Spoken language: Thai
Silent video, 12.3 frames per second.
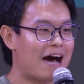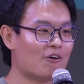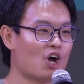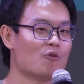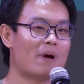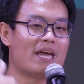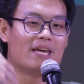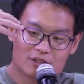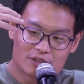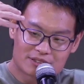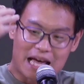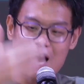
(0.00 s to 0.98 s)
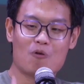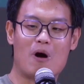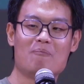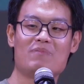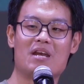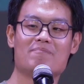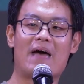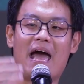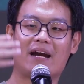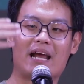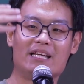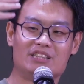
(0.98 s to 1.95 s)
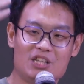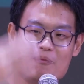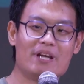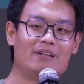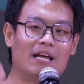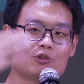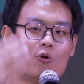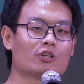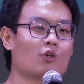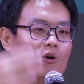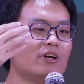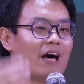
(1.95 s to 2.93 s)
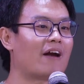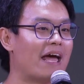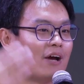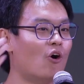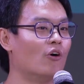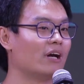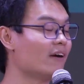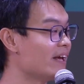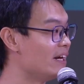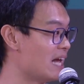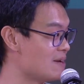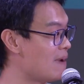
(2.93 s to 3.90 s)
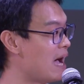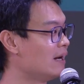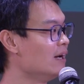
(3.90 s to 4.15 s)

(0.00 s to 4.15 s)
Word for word: วเราไปสร้างความเปลี่ยนแปลงในชีวิตและตัวตนอะไรของนักเรียนได้บ้าง